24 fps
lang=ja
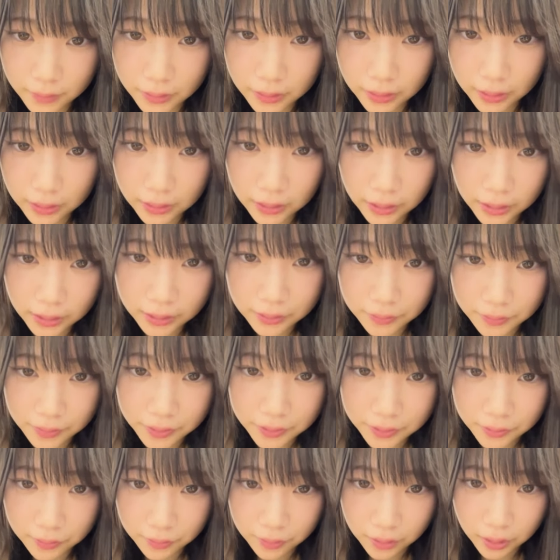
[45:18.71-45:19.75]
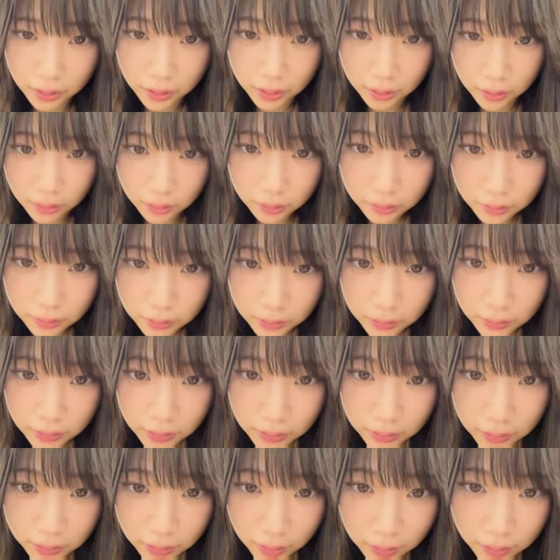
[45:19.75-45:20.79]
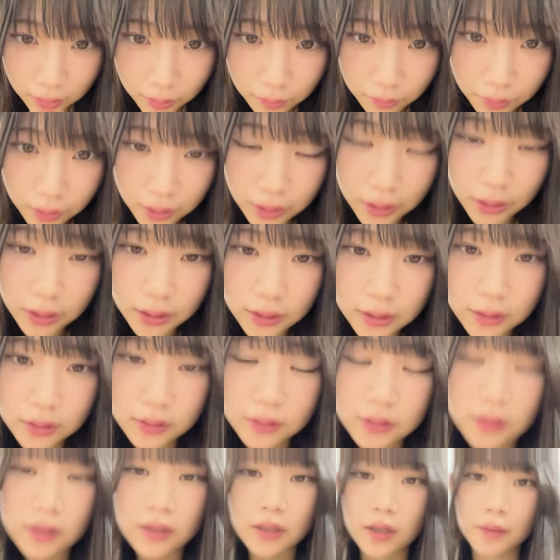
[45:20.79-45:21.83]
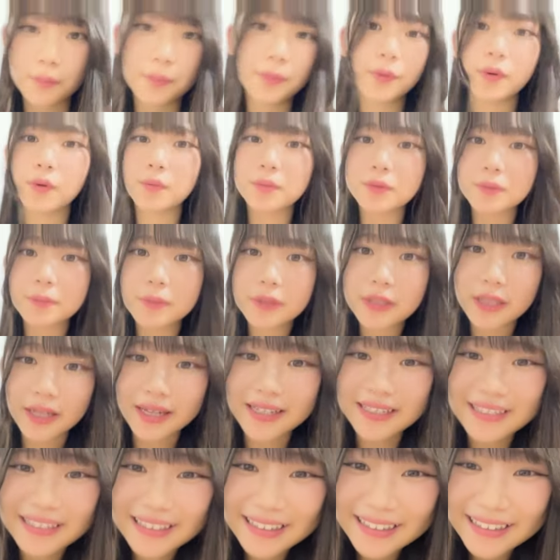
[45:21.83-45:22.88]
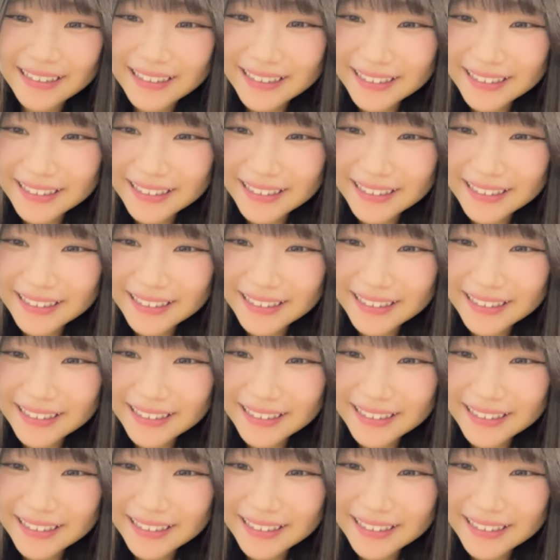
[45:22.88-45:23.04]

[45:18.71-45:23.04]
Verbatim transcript: 7位の人がなんだこれなんか屏風みたいな